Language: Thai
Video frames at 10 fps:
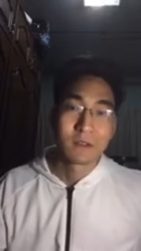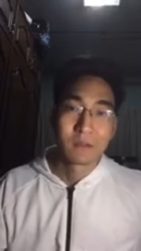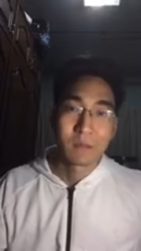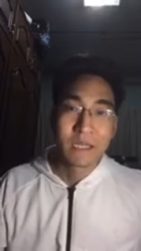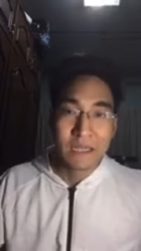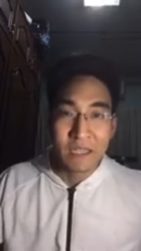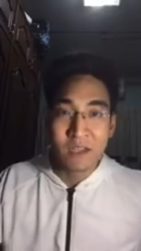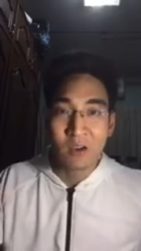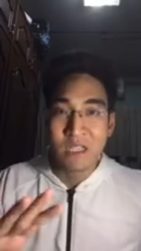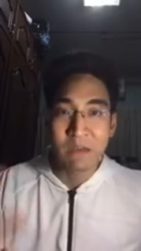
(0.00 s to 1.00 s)
เพื่อนที่
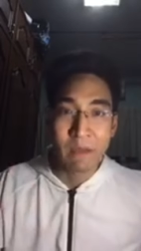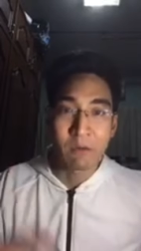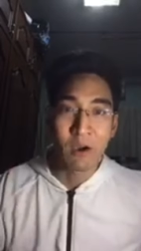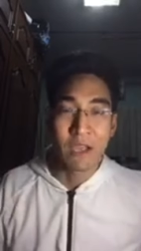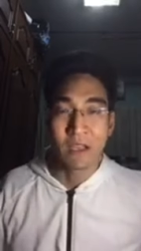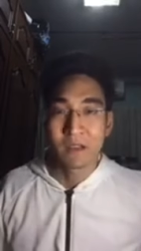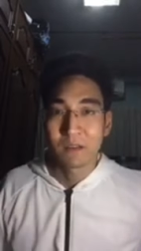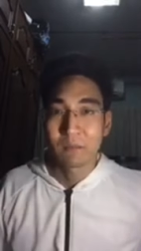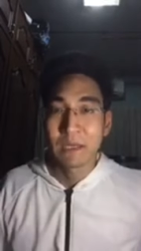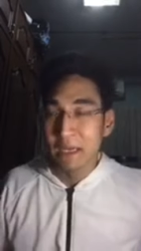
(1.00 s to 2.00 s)
น้องเจอบ่อ
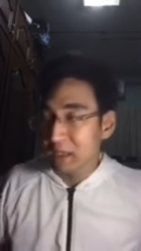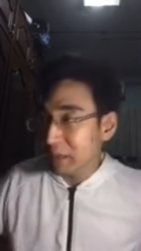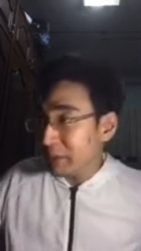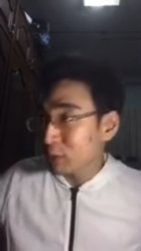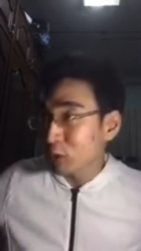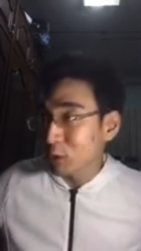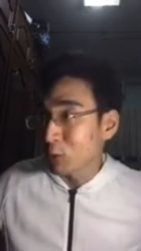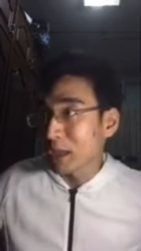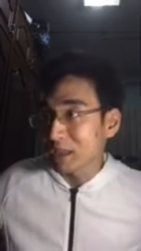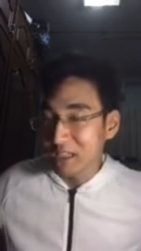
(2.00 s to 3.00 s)
ยๆเพื่อนที่เป็นตัวตั
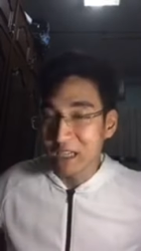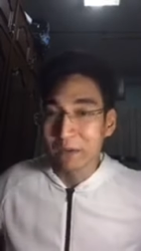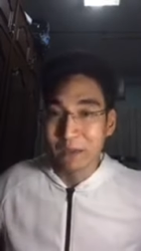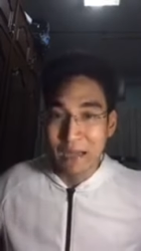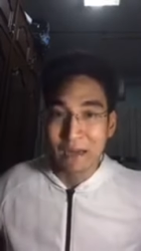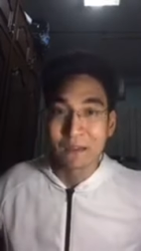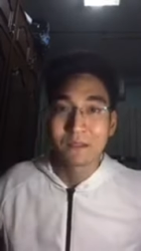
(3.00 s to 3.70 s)
วเจอกัน